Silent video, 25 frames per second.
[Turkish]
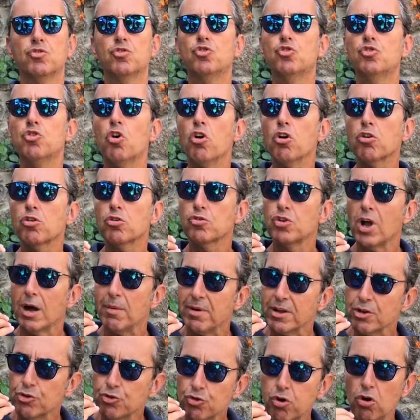çok
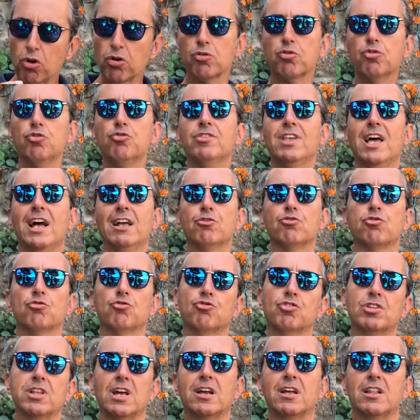ama çok güzel
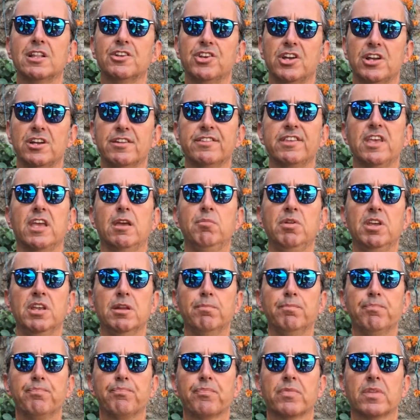sonuçlar alacağınızı
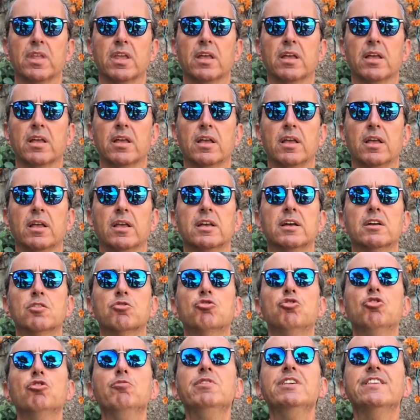eminim.
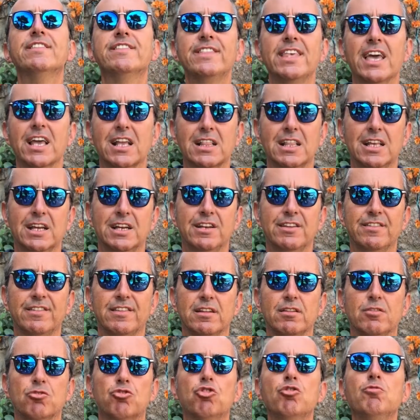Tüm
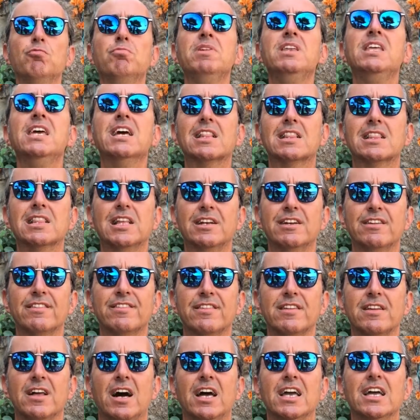isteklerinizin, tüm
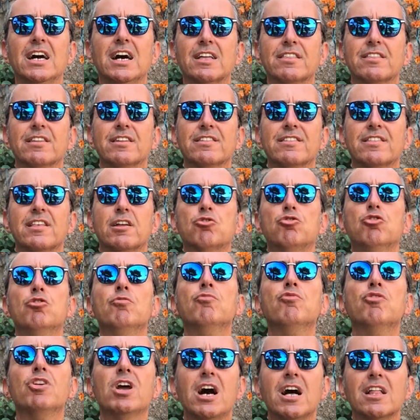niyetlerinizin hayatınızda,
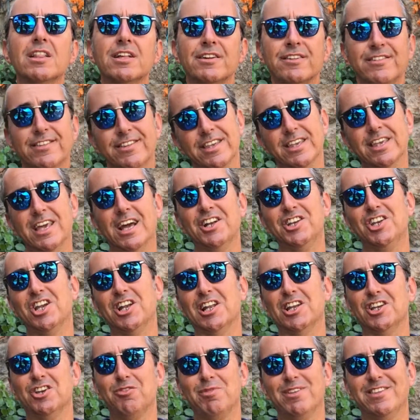tüm rüyalarınızın
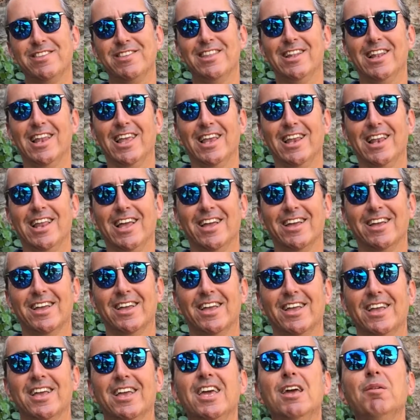gerçekleşmesi dileğiyle.
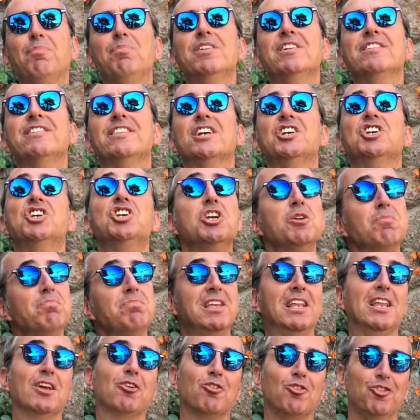Hepinize
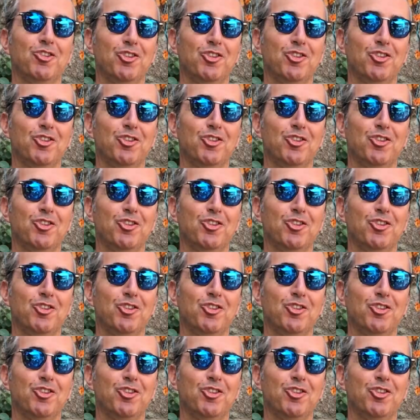şimdilik